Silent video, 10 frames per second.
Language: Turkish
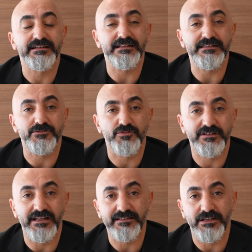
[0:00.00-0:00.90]

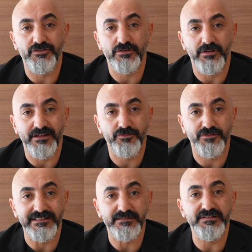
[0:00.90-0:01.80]
retrograd
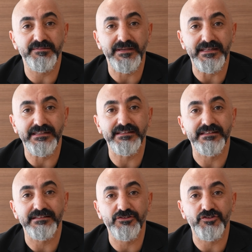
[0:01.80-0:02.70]
ejekülasyon dediğimiz
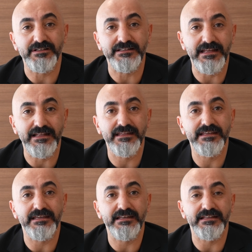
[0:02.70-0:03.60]
meninin dışarı değil de
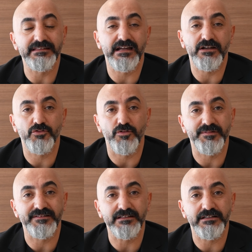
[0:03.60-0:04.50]
geri idrar
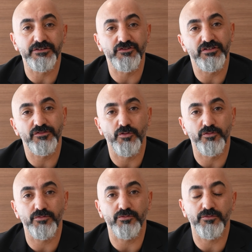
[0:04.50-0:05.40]
torbasına kaçış
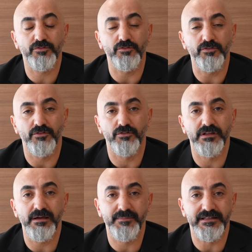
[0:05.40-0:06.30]
söz konusu
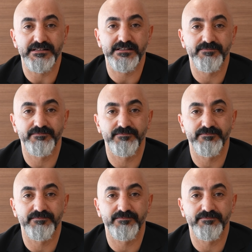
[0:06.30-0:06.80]
olabilir.